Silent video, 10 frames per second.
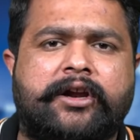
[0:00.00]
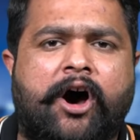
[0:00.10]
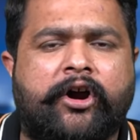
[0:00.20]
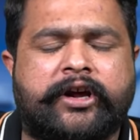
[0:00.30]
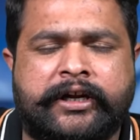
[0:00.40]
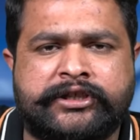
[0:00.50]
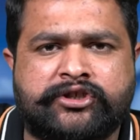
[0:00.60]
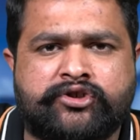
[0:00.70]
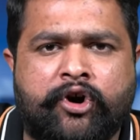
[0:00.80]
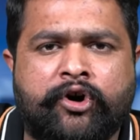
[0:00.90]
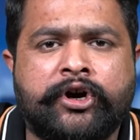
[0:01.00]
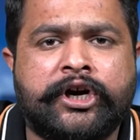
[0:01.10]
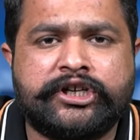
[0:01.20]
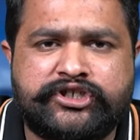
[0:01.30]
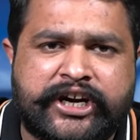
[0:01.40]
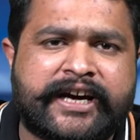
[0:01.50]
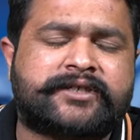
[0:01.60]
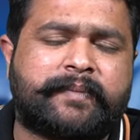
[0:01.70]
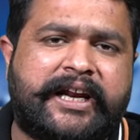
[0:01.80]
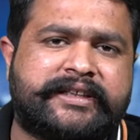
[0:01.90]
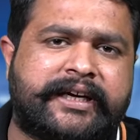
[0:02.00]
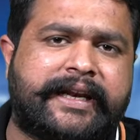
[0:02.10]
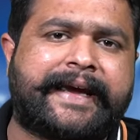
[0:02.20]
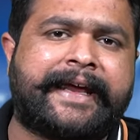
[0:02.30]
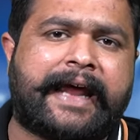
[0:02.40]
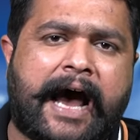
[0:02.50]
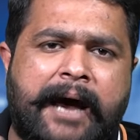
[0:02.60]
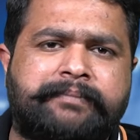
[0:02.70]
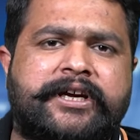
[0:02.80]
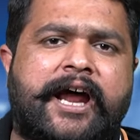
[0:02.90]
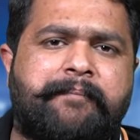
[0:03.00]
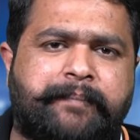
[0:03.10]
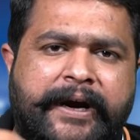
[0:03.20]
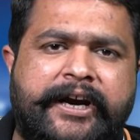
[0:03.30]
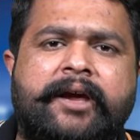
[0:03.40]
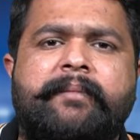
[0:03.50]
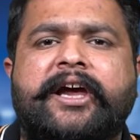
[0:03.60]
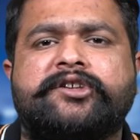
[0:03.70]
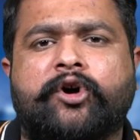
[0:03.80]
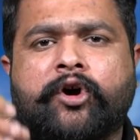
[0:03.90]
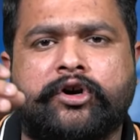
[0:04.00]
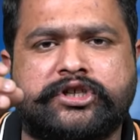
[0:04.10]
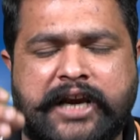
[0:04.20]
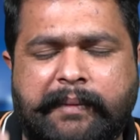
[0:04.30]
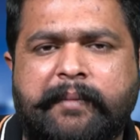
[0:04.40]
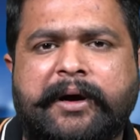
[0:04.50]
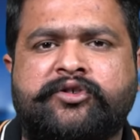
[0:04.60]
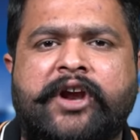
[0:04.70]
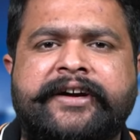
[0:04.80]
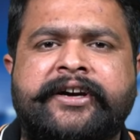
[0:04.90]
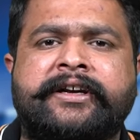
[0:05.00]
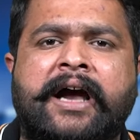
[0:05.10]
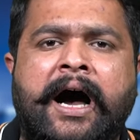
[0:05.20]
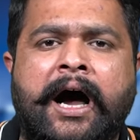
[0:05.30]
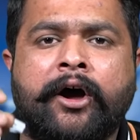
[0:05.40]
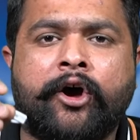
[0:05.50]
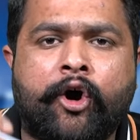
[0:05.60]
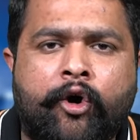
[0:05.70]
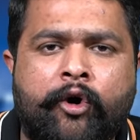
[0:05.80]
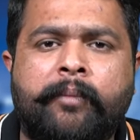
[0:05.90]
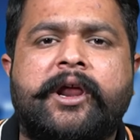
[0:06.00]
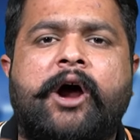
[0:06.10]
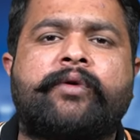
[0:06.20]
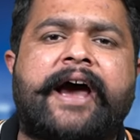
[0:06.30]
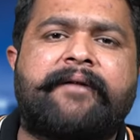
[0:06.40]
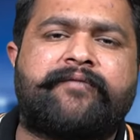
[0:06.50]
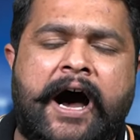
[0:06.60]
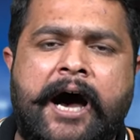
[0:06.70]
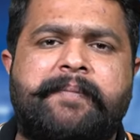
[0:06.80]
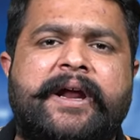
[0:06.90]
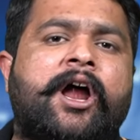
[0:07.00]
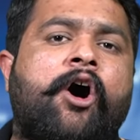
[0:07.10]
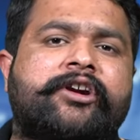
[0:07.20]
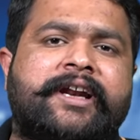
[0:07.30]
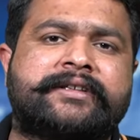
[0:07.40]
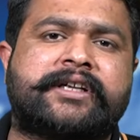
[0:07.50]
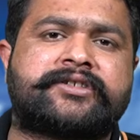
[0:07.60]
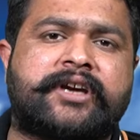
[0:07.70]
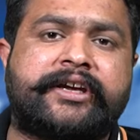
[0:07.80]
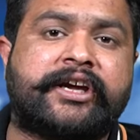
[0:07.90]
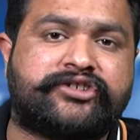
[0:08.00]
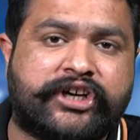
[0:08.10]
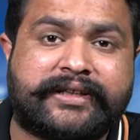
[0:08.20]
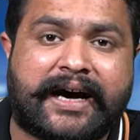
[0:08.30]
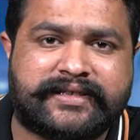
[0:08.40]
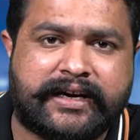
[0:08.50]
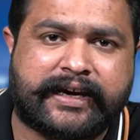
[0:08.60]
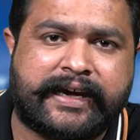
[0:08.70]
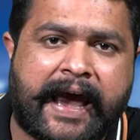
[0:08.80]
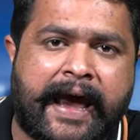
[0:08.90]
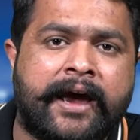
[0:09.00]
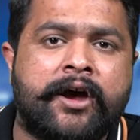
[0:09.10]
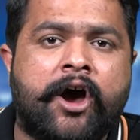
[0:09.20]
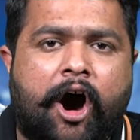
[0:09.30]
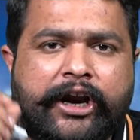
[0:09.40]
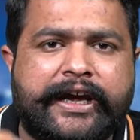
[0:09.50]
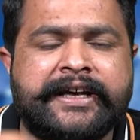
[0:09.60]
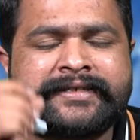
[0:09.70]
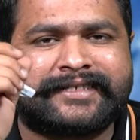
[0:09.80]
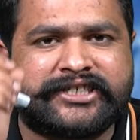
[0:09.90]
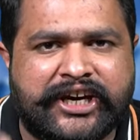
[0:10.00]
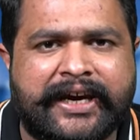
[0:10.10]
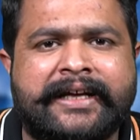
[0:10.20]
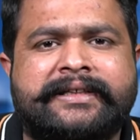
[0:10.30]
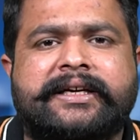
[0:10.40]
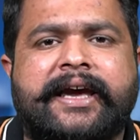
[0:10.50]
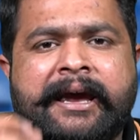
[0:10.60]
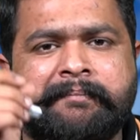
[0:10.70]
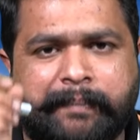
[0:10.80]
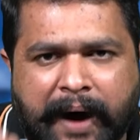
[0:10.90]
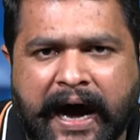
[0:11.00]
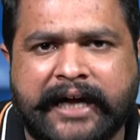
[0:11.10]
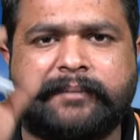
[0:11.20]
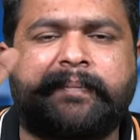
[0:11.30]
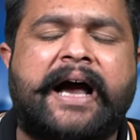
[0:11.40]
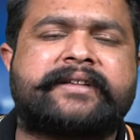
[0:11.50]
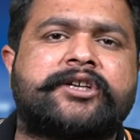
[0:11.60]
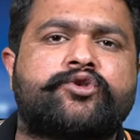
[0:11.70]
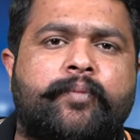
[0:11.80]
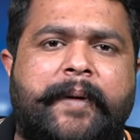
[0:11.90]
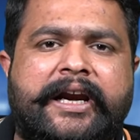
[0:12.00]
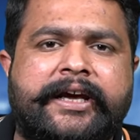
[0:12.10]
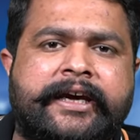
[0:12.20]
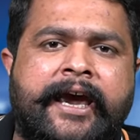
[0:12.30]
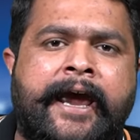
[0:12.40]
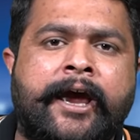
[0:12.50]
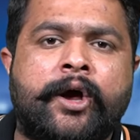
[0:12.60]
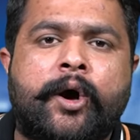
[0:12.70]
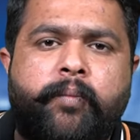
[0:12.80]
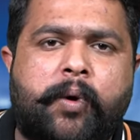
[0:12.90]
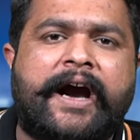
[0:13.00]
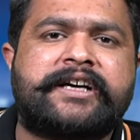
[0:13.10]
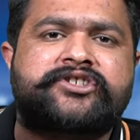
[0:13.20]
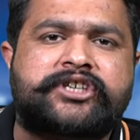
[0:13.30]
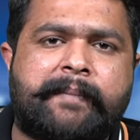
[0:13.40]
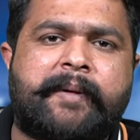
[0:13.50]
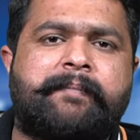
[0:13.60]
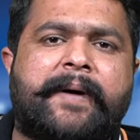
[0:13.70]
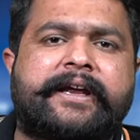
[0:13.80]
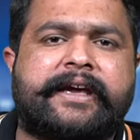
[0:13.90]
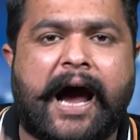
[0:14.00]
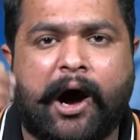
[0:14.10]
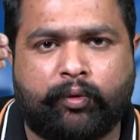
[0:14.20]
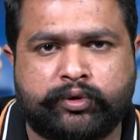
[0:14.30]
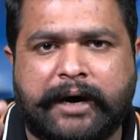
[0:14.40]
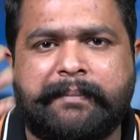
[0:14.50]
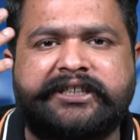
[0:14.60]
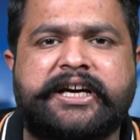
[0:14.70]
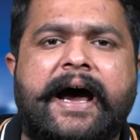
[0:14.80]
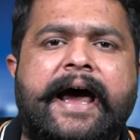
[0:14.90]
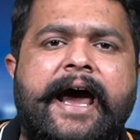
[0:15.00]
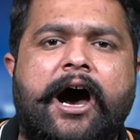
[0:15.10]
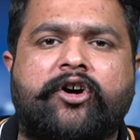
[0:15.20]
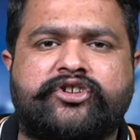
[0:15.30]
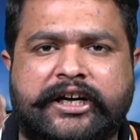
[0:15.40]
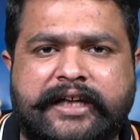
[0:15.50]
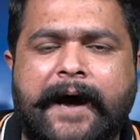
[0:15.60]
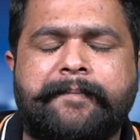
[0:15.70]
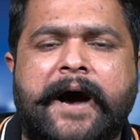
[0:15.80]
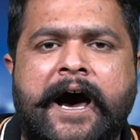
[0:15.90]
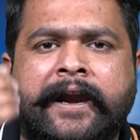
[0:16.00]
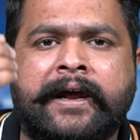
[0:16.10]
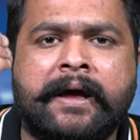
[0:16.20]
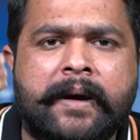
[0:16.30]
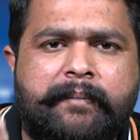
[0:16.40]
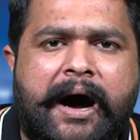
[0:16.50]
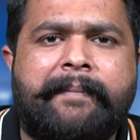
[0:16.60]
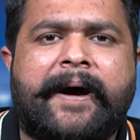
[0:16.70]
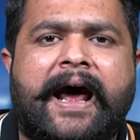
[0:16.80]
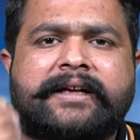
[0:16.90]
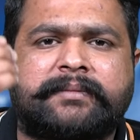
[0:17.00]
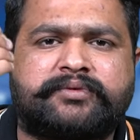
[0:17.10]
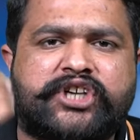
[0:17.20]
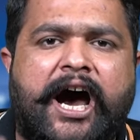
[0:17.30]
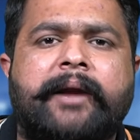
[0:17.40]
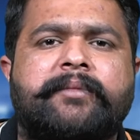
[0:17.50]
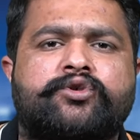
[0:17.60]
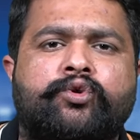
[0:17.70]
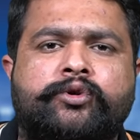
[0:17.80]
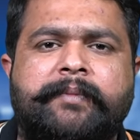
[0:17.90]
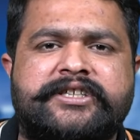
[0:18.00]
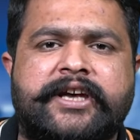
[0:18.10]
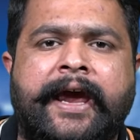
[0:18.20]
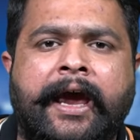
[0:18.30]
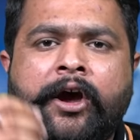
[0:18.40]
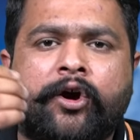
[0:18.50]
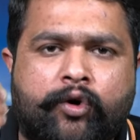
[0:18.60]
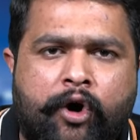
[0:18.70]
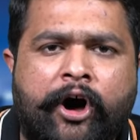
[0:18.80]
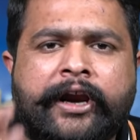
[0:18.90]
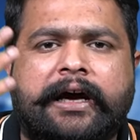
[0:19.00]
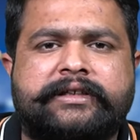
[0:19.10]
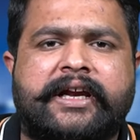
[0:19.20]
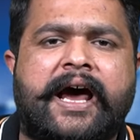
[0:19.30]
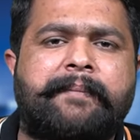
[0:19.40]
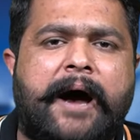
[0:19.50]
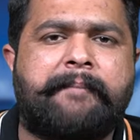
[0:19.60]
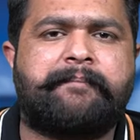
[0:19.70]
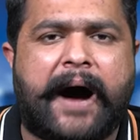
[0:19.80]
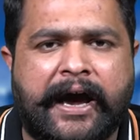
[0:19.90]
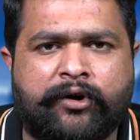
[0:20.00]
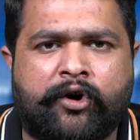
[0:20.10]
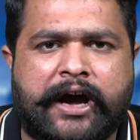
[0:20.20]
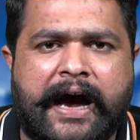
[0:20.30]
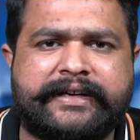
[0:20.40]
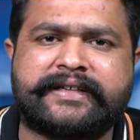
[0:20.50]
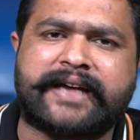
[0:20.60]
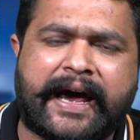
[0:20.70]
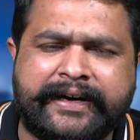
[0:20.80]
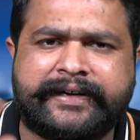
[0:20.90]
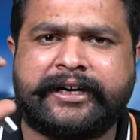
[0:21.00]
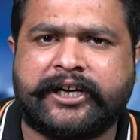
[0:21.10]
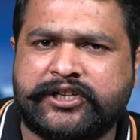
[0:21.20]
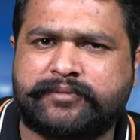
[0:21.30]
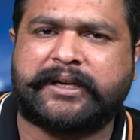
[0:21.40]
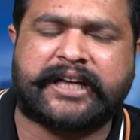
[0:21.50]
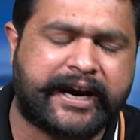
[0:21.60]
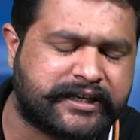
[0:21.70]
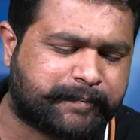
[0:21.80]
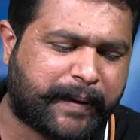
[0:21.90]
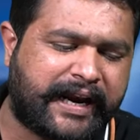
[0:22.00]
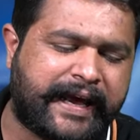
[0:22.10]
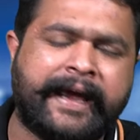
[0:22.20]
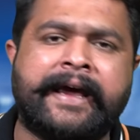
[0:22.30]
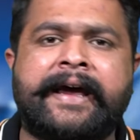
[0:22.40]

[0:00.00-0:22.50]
लाहौर कलंदर्स को शिकस्त मिली थी लेकिन अब जनाब पिंडी में जो इस्लामाबाद यूनाइटेड का होम ग्राउंड है वहां पर लाहौर कलंदर्स ने यह जीत हासिल की है और इस जीत के बाद पाकिस्तान अफ्रीकन सुपर लीग के पॉइंट्स टेबल पर क्या उदम मचा है और शादाब खान बाबर आजम शान मसूद में से कौन जनाब अब बाहर होगा ये सारी डिटेल्स बताने से पहले